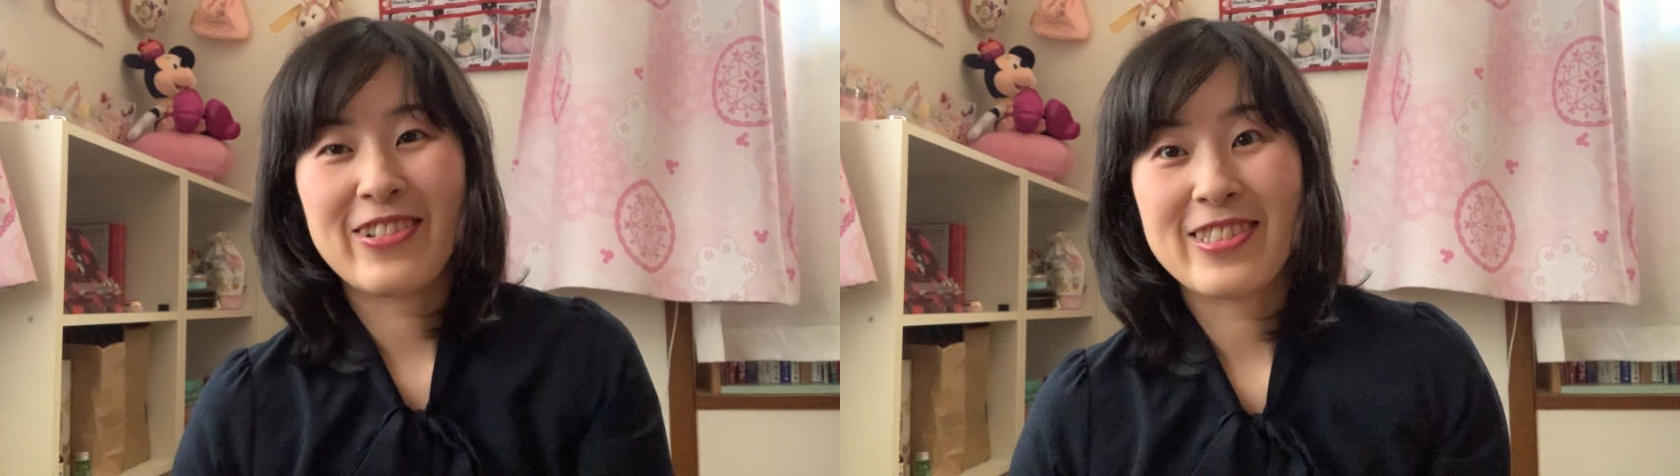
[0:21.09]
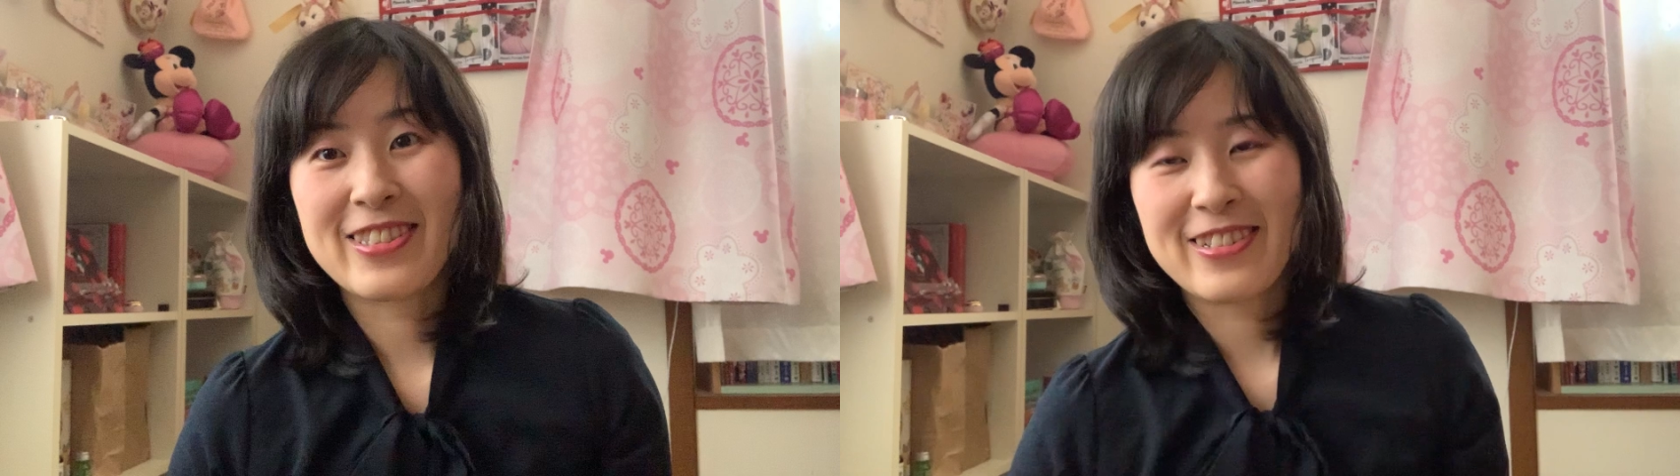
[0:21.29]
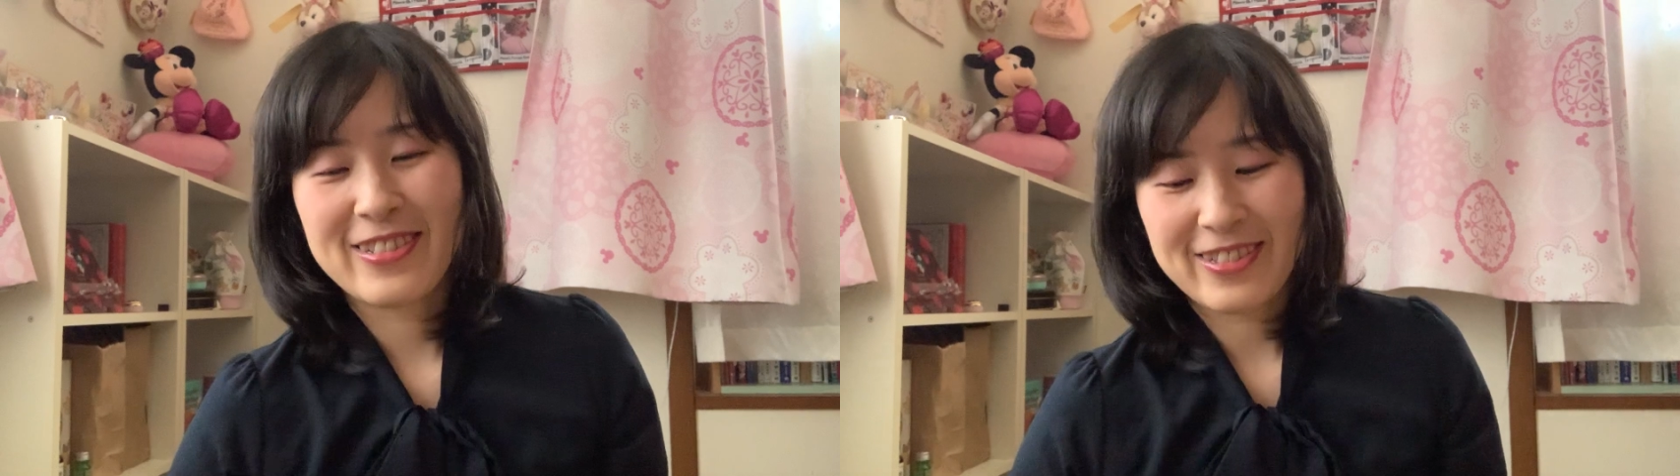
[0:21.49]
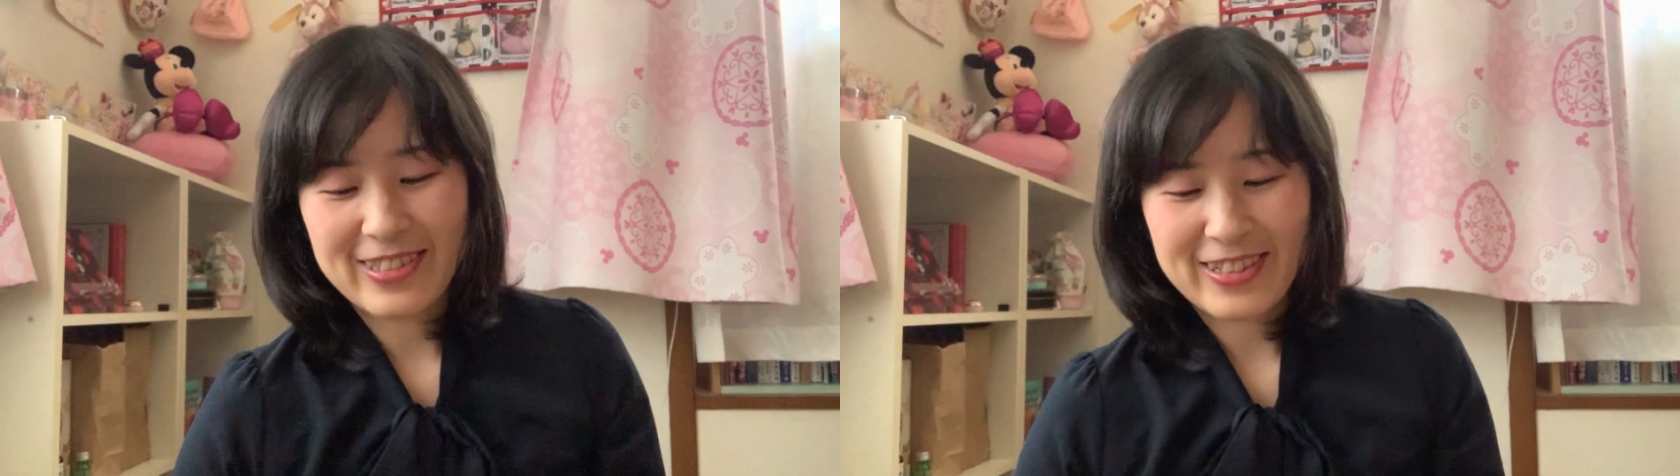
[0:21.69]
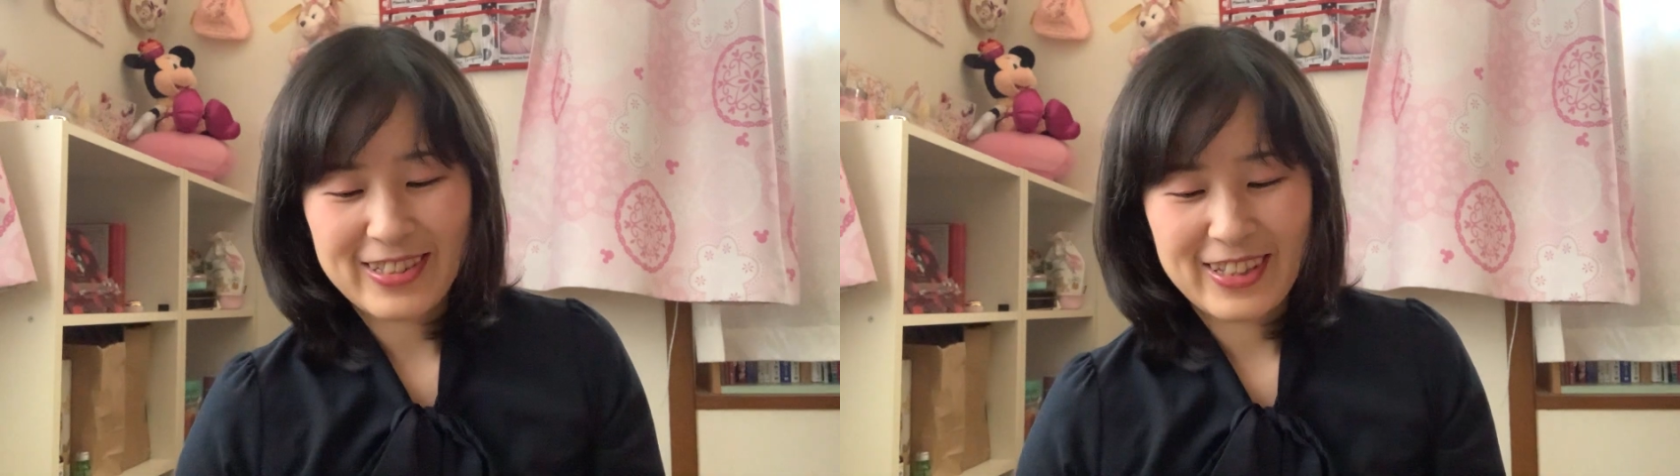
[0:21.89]
を作るこ
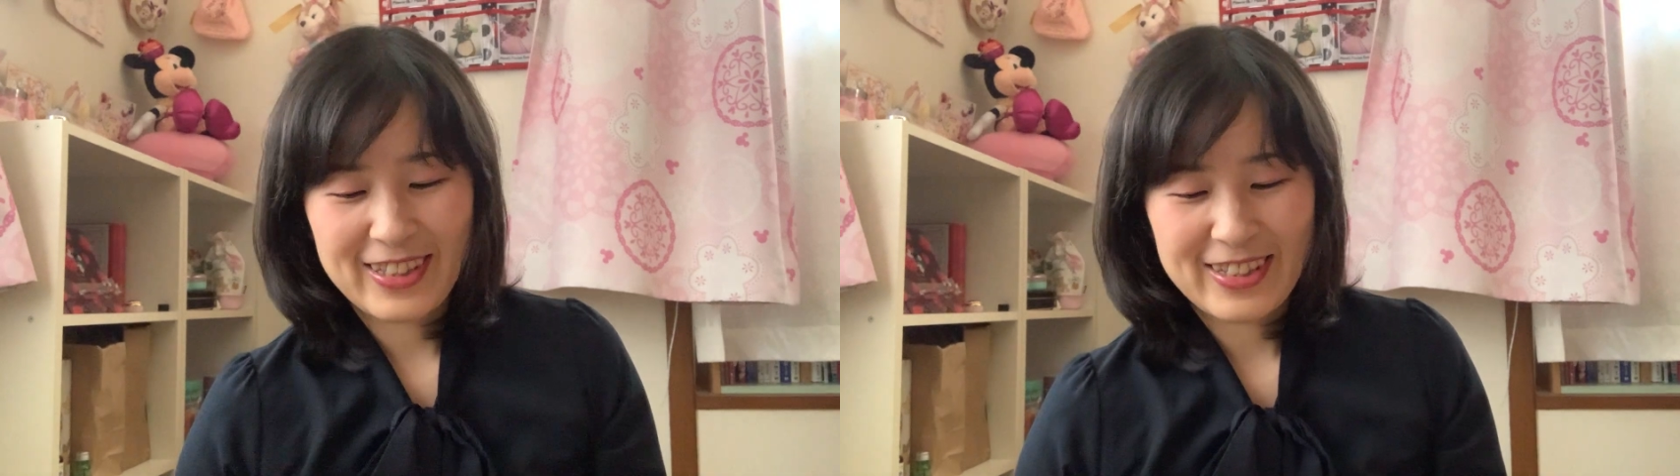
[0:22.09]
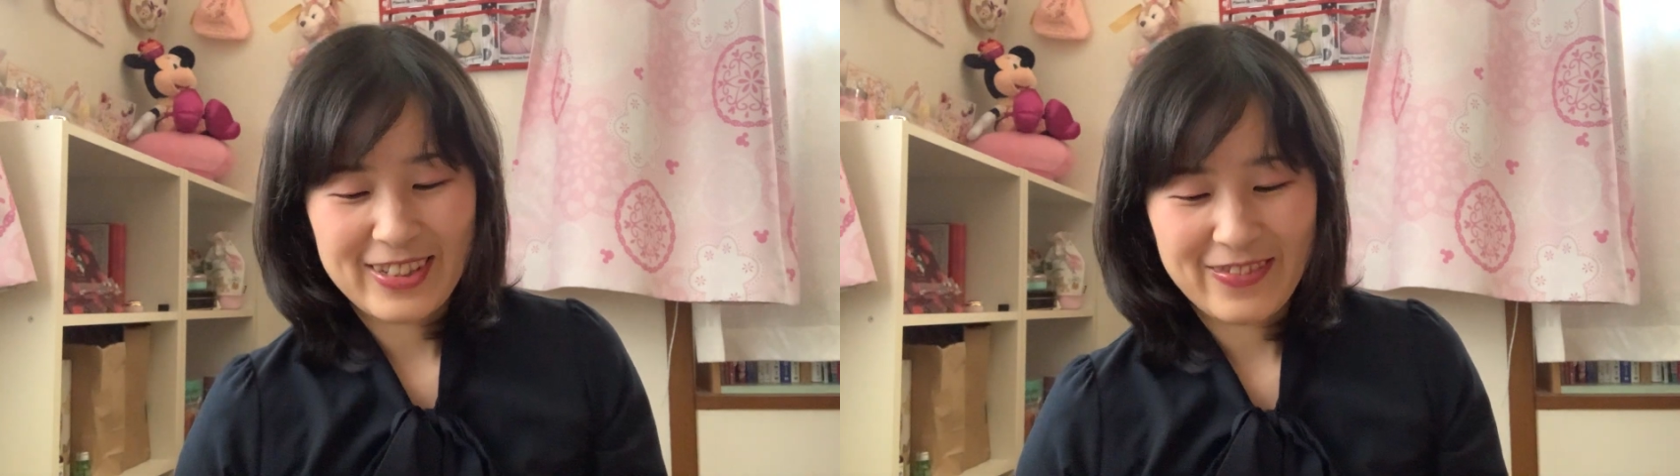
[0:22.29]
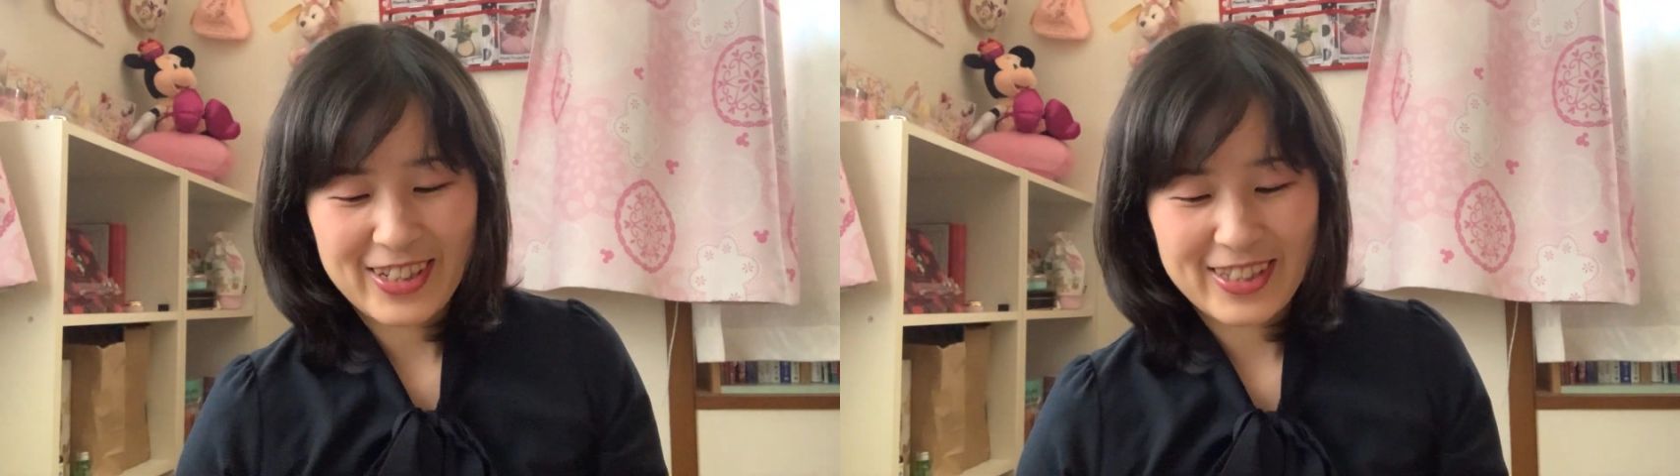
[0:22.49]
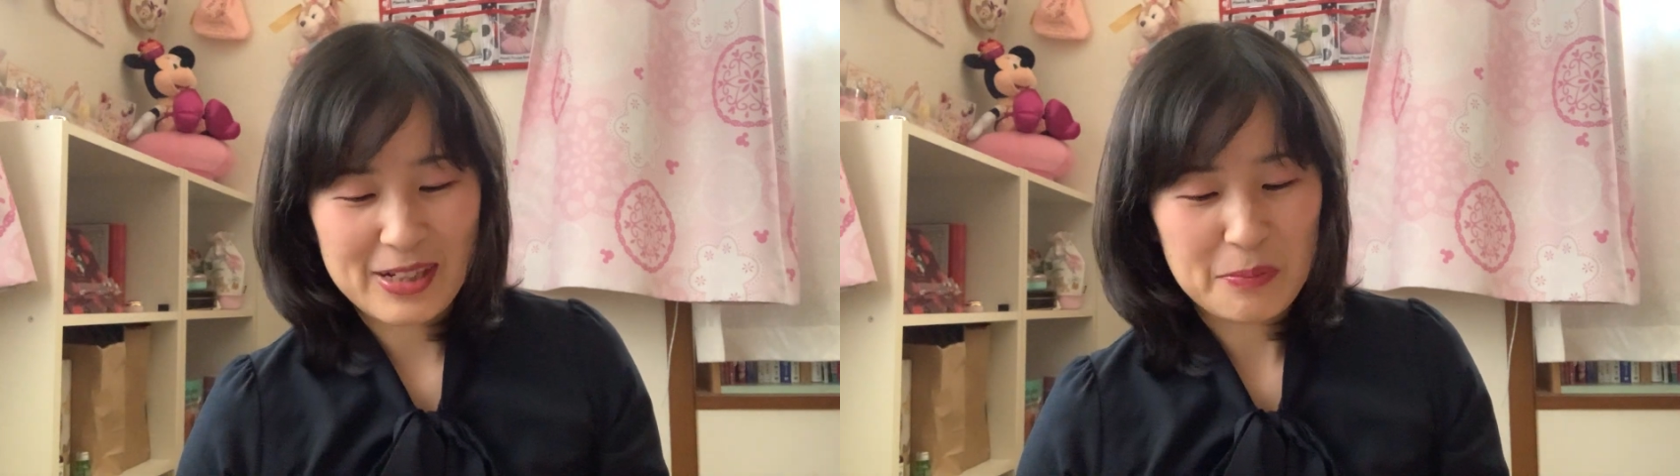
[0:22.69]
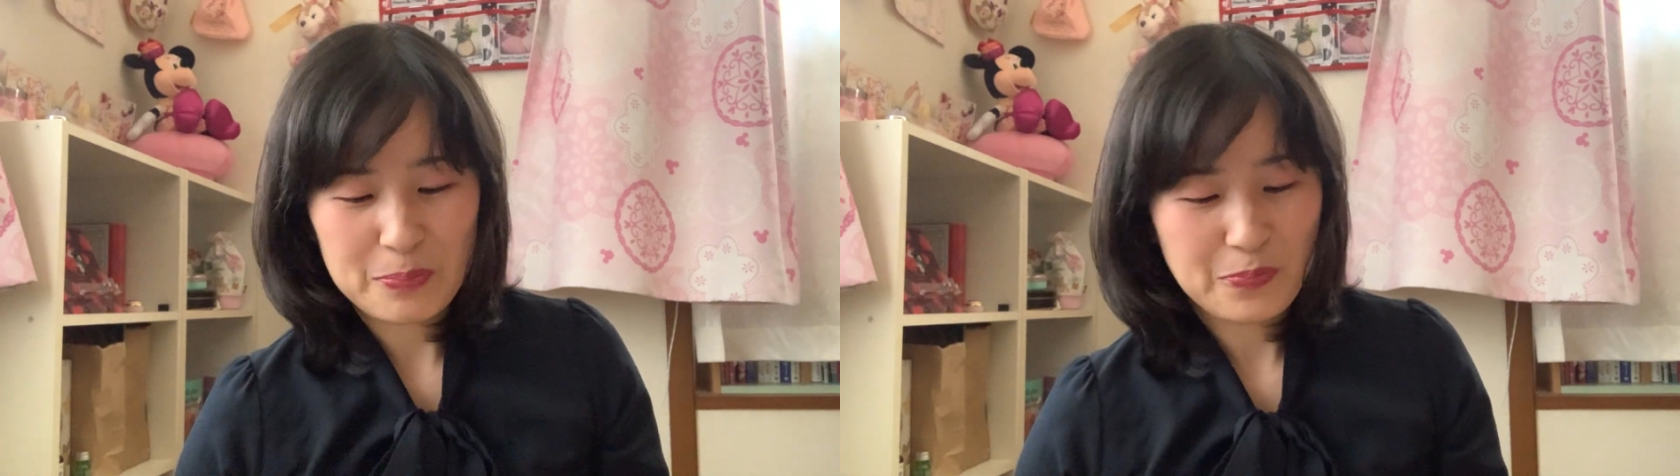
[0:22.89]
とにしました